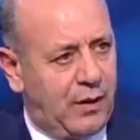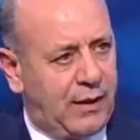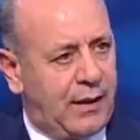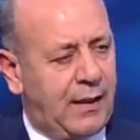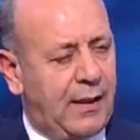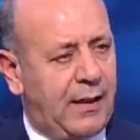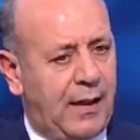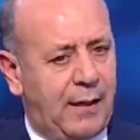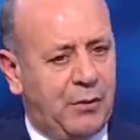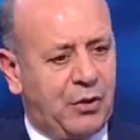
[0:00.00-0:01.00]
اللي كان
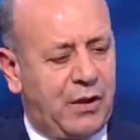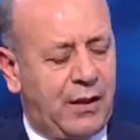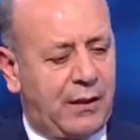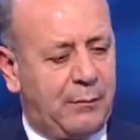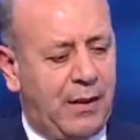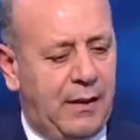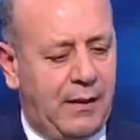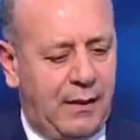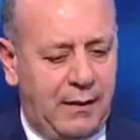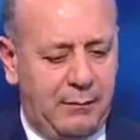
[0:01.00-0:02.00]
هلأ عم يشارك
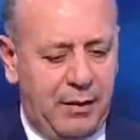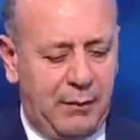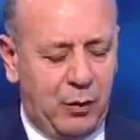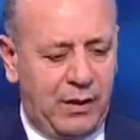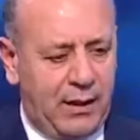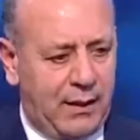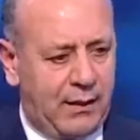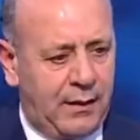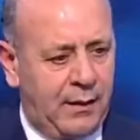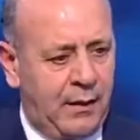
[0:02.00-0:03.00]

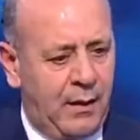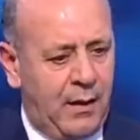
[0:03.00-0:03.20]
بالمداخلة